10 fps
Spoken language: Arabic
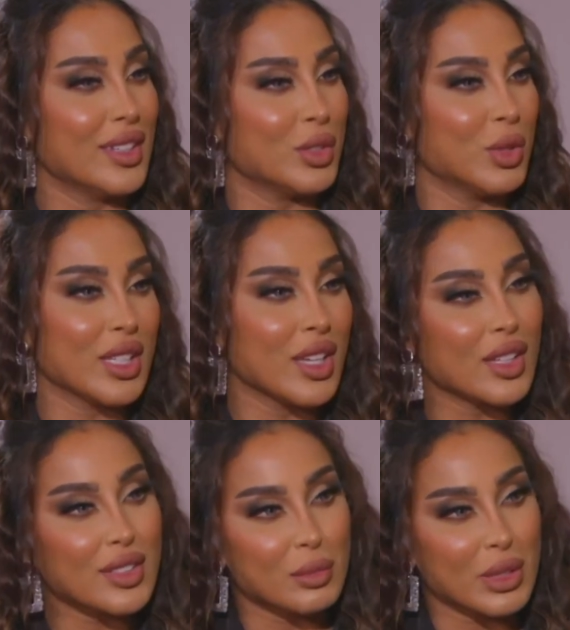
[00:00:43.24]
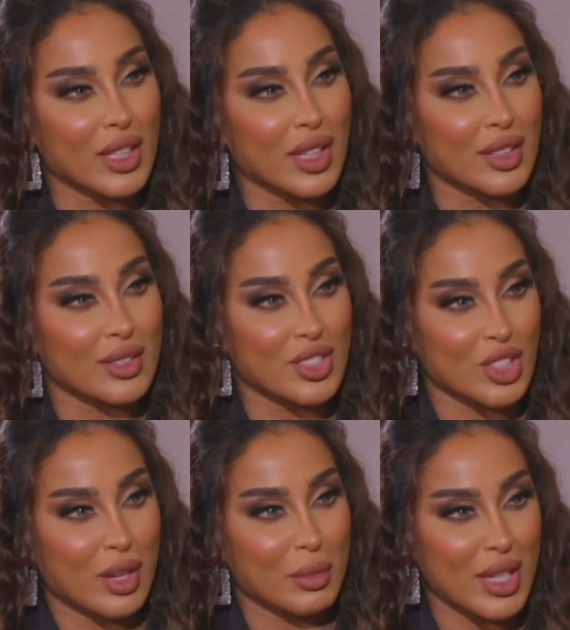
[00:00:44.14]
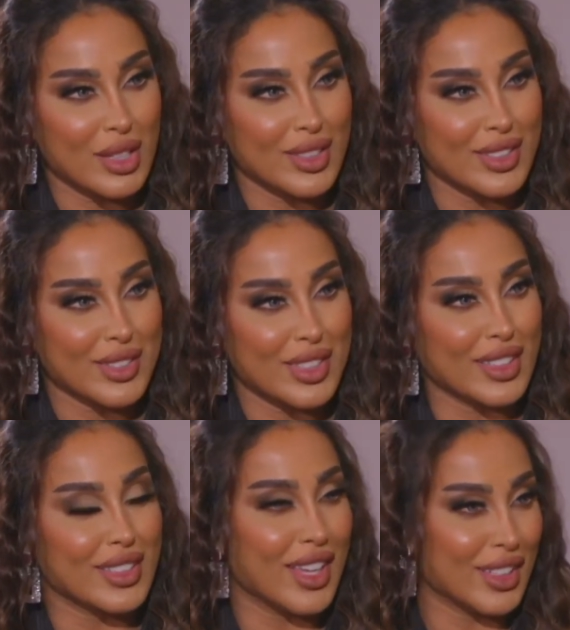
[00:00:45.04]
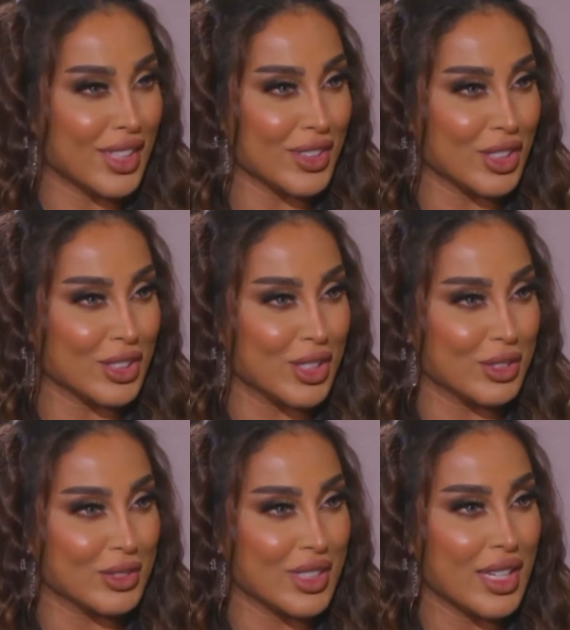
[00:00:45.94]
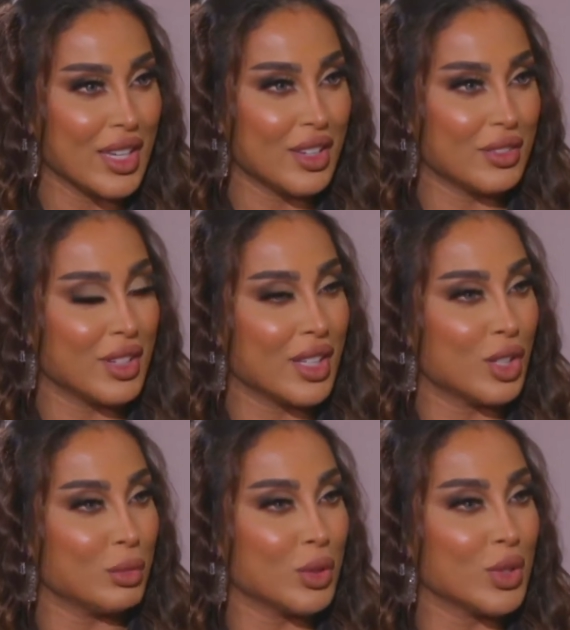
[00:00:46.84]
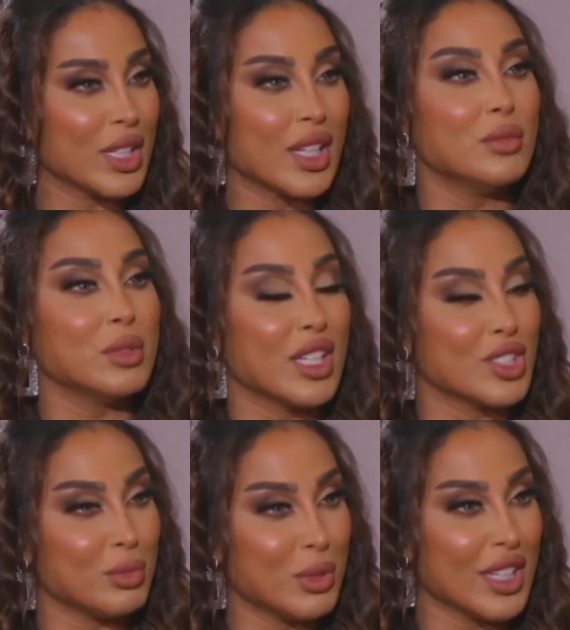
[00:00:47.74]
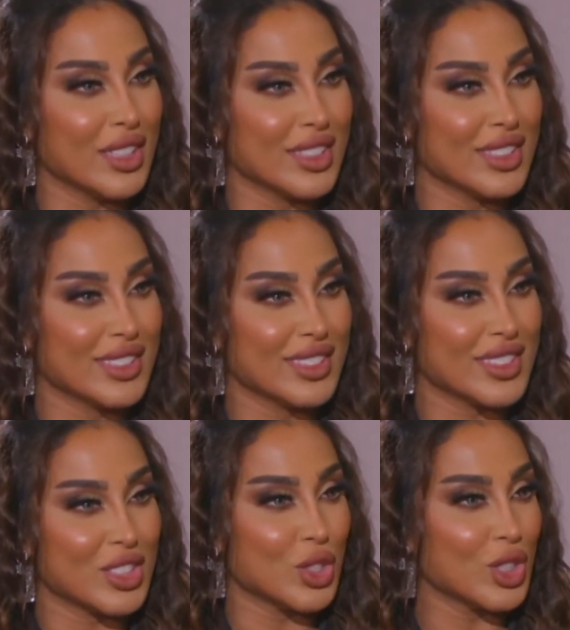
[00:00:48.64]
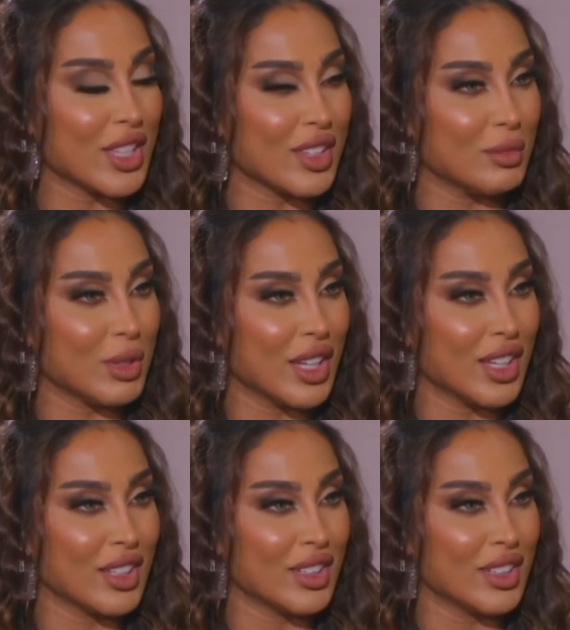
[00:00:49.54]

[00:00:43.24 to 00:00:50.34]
وإن كانت المنطقة تتشابه لكن الأحداث تختلف فلو بقول لك كلمني عن جبلة شنو تذكر منها؟